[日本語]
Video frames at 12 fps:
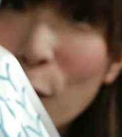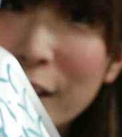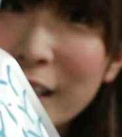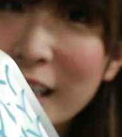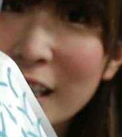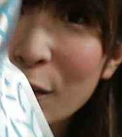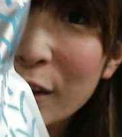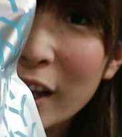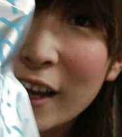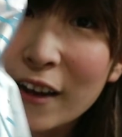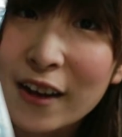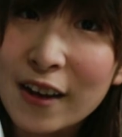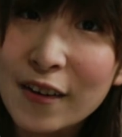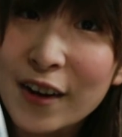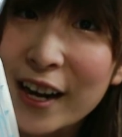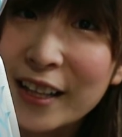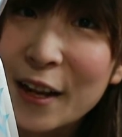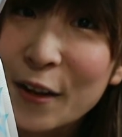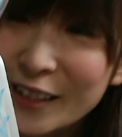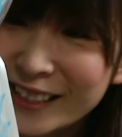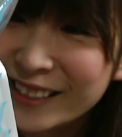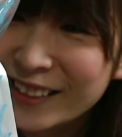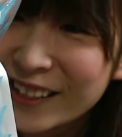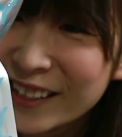大きいので売られてるんで
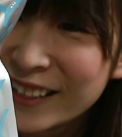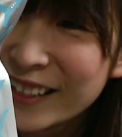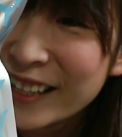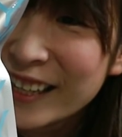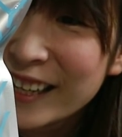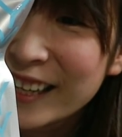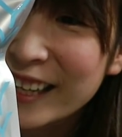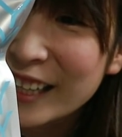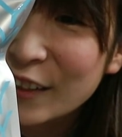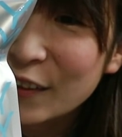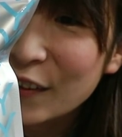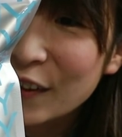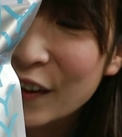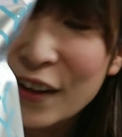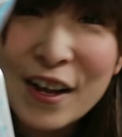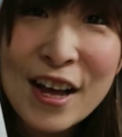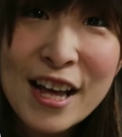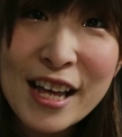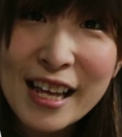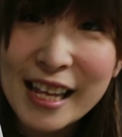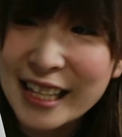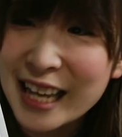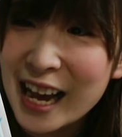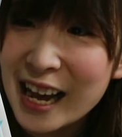すよ。えっと、
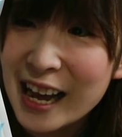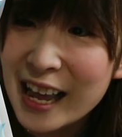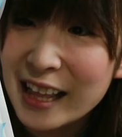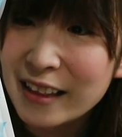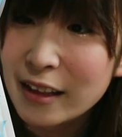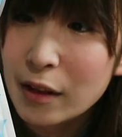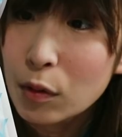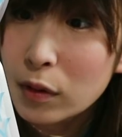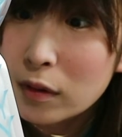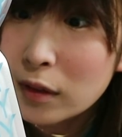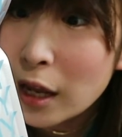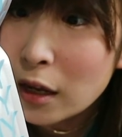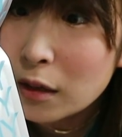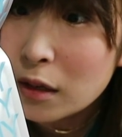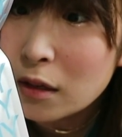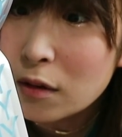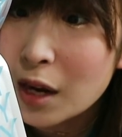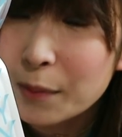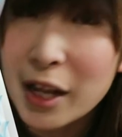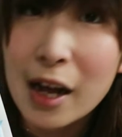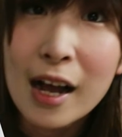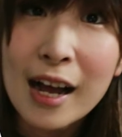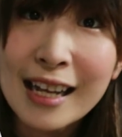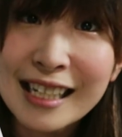え、せんグラムだ。
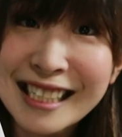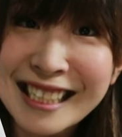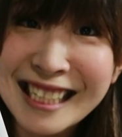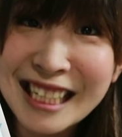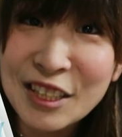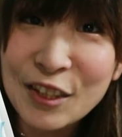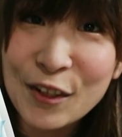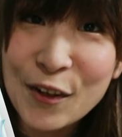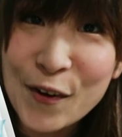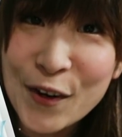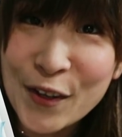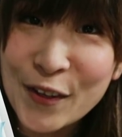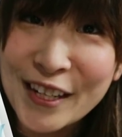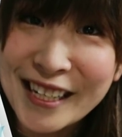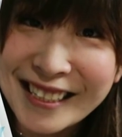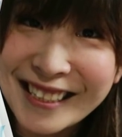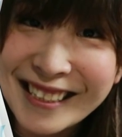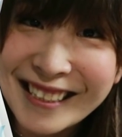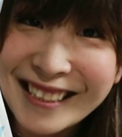いちリットルヨーグルトです。